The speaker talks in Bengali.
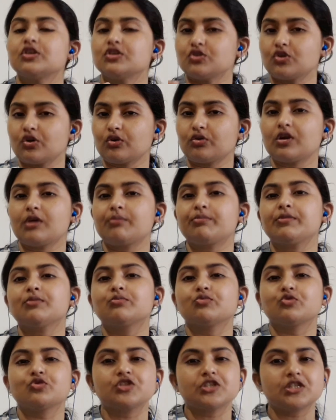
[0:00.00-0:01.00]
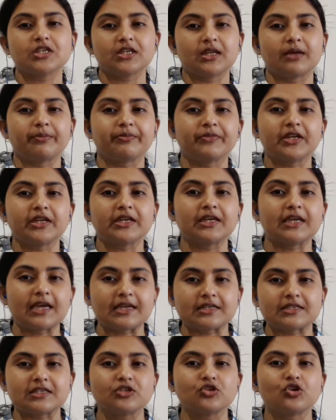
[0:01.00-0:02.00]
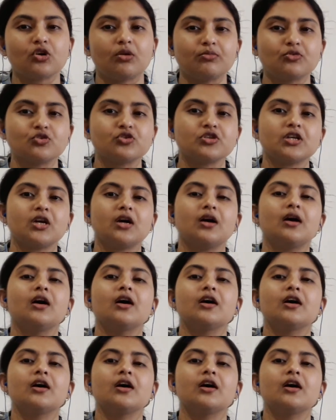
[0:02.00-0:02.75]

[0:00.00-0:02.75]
যখন আপনি বুঝছেন আপনার এই গ্যাসের সমস্যা